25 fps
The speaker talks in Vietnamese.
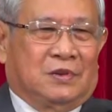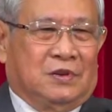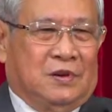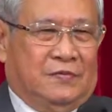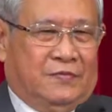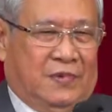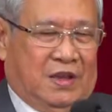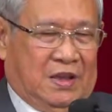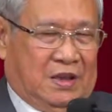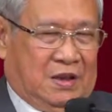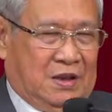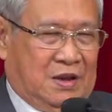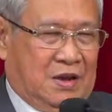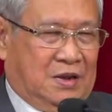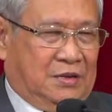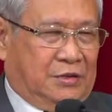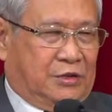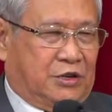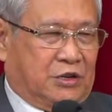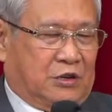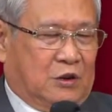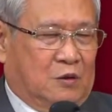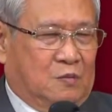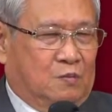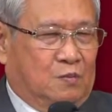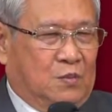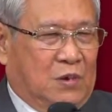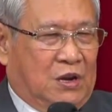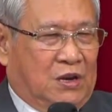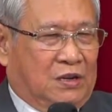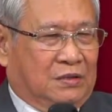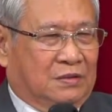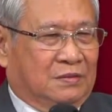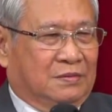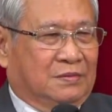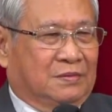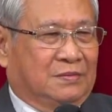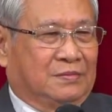Người vì cớ sự công
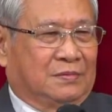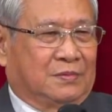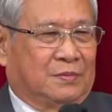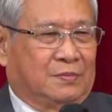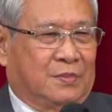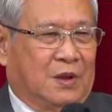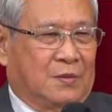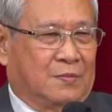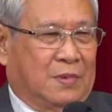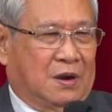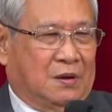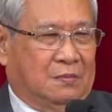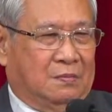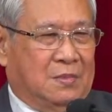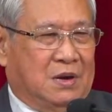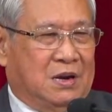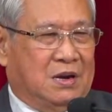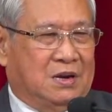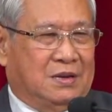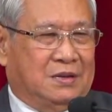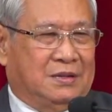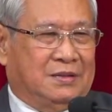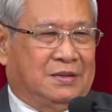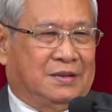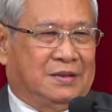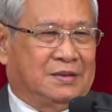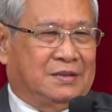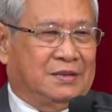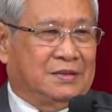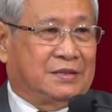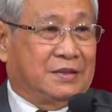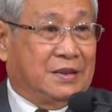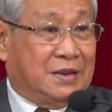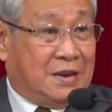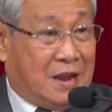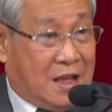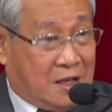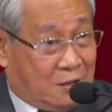bình bị bắt bớ thì
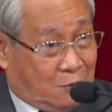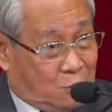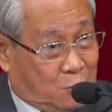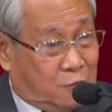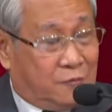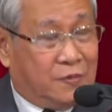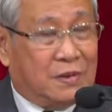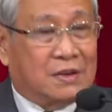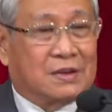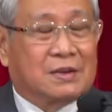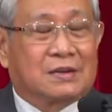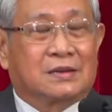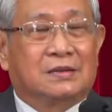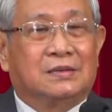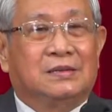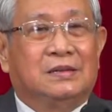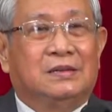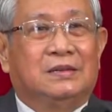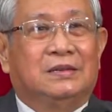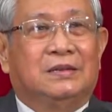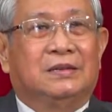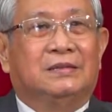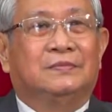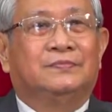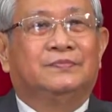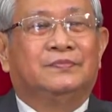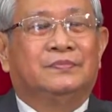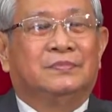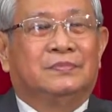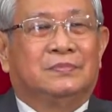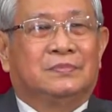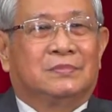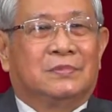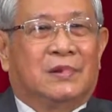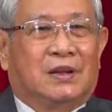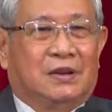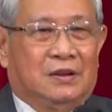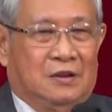nước thiên đàng thuộc về các ngươi.
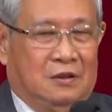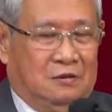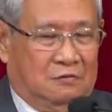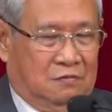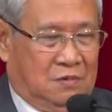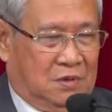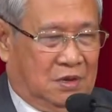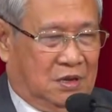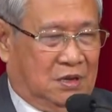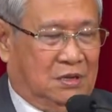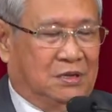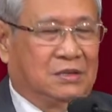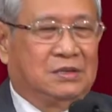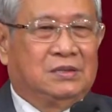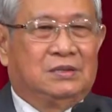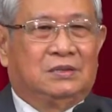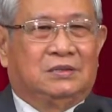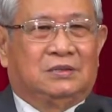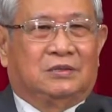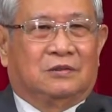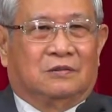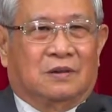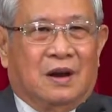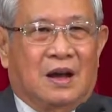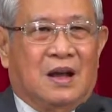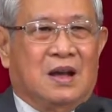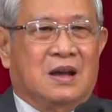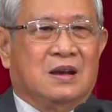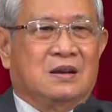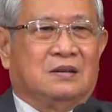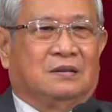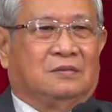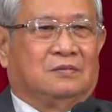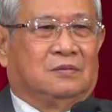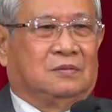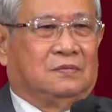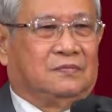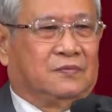Lấy điều dữ, điều
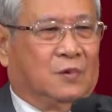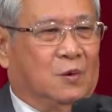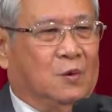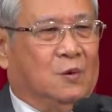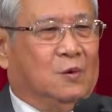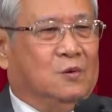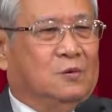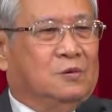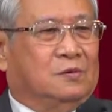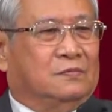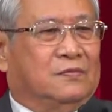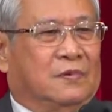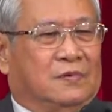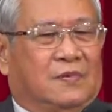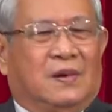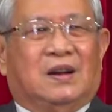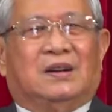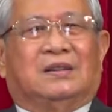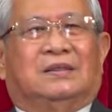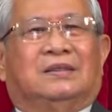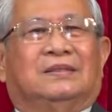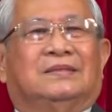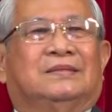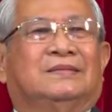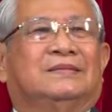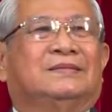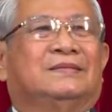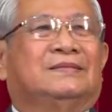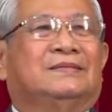ác, nói ngu, vân vân.